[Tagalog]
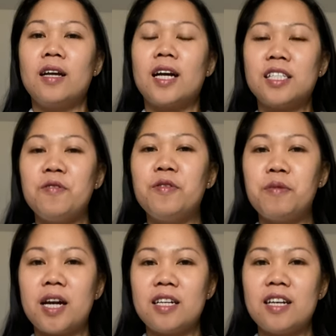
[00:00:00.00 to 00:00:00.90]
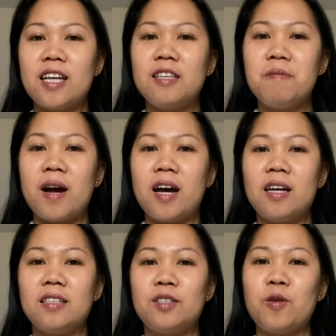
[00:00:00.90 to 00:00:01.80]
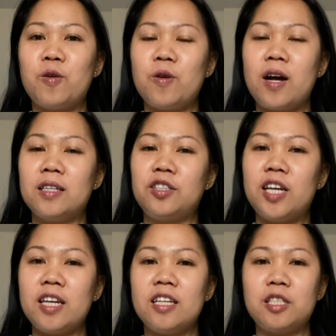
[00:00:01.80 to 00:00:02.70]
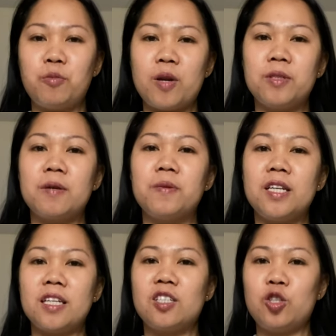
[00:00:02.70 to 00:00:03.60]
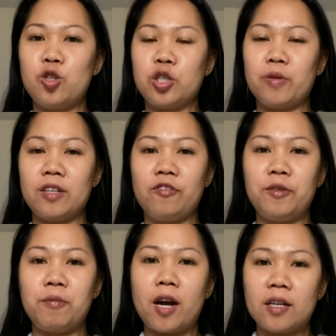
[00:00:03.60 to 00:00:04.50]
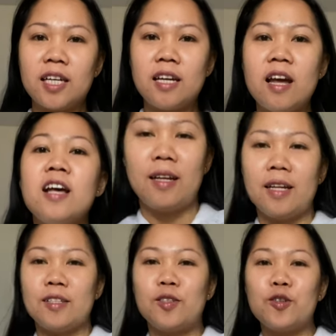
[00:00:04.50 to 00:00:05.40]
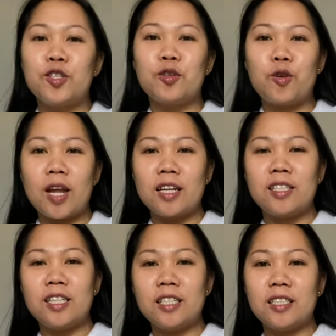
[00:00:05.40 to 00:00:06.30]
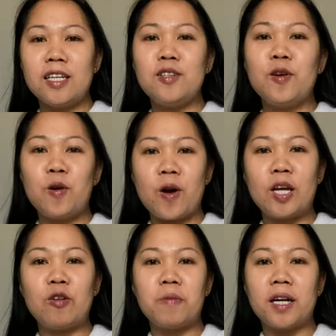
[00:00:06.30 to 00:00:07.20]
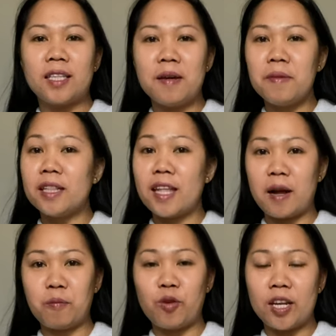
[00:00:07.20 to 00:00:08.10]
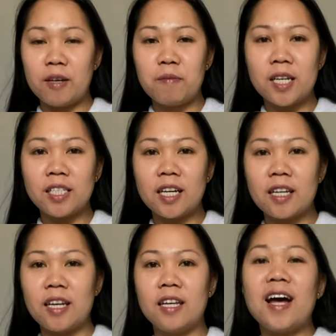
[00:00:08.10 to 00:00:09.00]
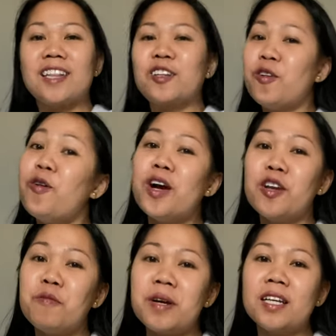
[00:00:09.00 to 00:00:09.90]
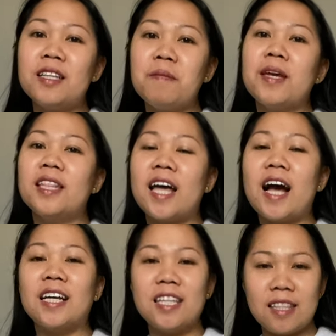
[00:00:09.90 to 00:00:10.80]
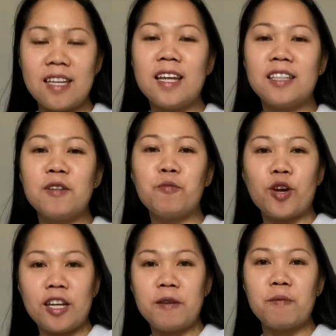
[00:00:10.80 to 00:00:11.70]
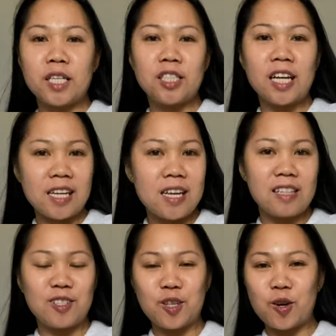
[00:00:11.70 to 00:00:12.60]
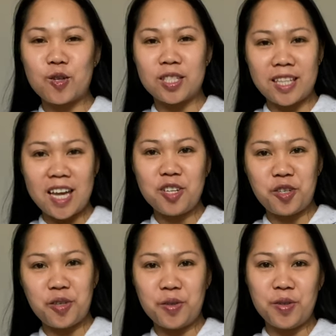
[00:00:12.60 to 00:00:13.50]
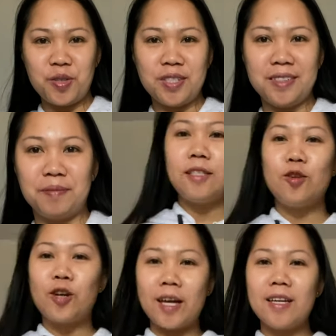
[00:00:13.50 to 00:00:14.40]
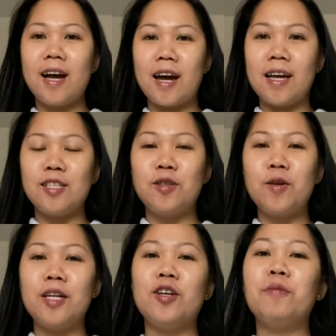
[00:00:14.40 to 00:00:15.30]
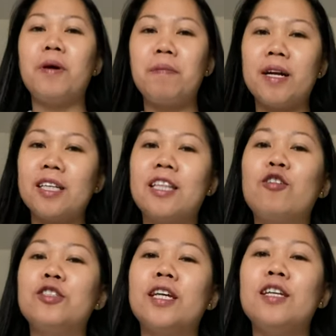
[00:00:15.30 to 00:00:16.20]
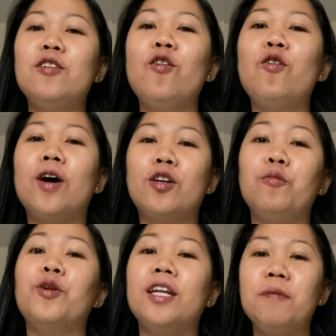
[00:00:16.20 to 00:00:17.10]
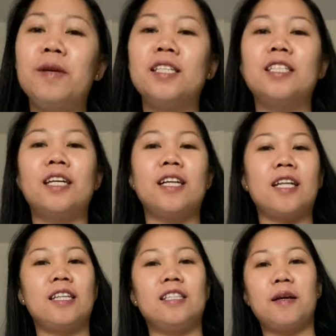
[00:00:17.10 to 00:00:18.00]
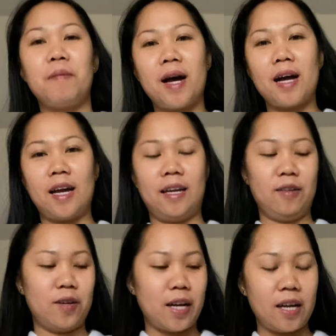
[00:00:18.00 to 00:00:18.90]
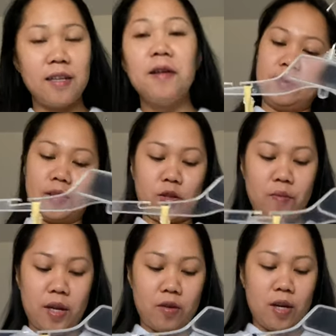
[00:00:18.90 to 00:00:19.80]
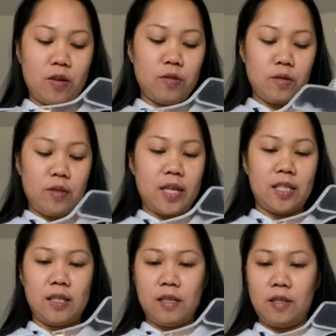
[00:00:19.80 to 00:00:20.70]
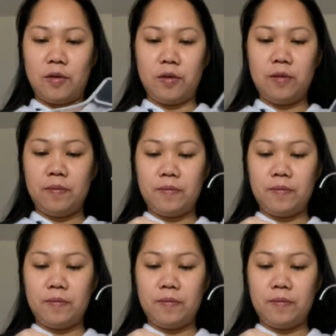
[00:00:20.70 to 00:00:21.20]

Kasi February na, 'di ba? So, ang JS prom sa Pinas is usually February. So gusto ko lang i-share sa inyo kung anong mga damit ang pwedeng plantsahin at kung anong mga damit ang hindi natin pwedeng plantsahin. So stay tuned! Okay guys, so ngayon ipapakita ko sa inyo kung anong pwedeng plantsahin natin sa bahay. Okay? So meron akong dress dito.